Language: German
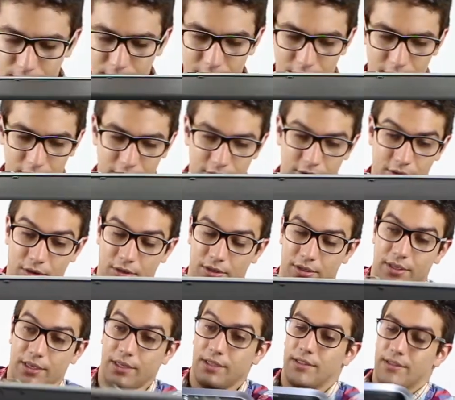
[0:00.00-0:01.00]
Oh Gott,
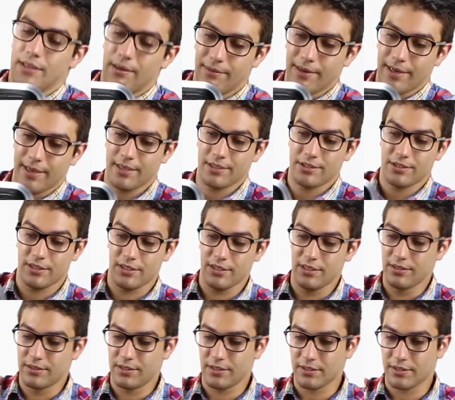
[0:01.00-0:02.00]
der ist aber echt
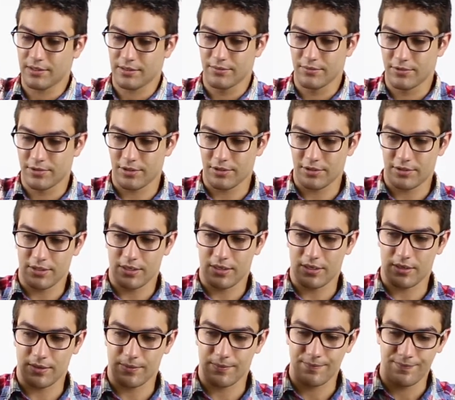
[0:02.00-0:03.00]
riesig, das muss ich euch
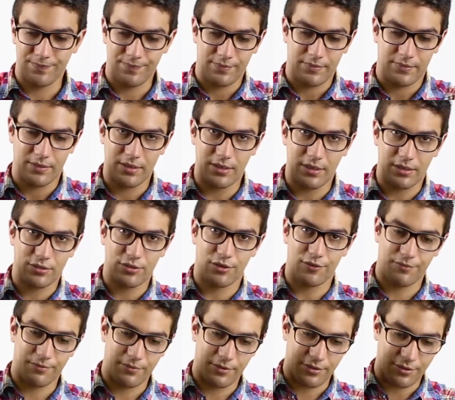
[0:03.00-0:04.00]
sagen ja, ich
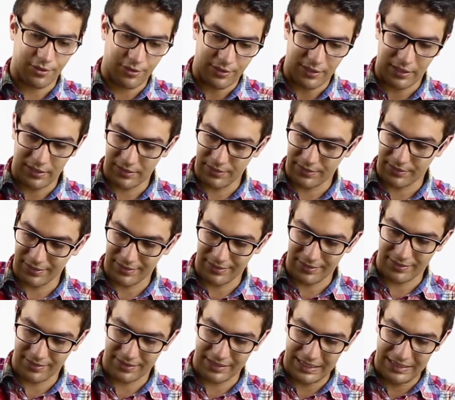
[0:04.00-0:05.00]
hoffe, ihr könnt alles äh,
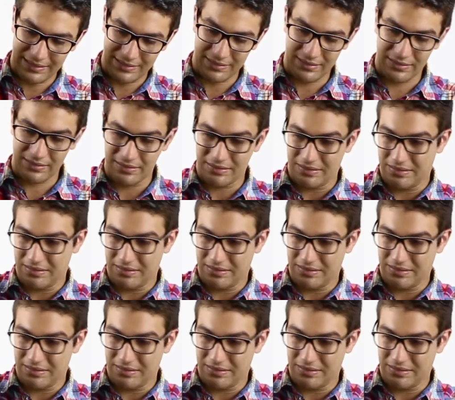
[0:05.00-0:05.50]
sehen.